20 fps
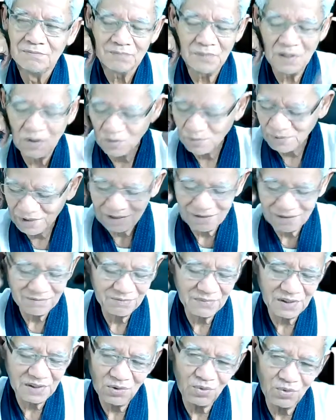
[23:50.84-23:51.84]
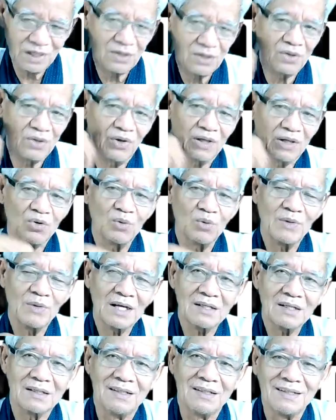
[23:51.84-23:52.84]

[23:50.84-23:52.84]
ไม่รู้มันมันรู้อัตโัตนมัติ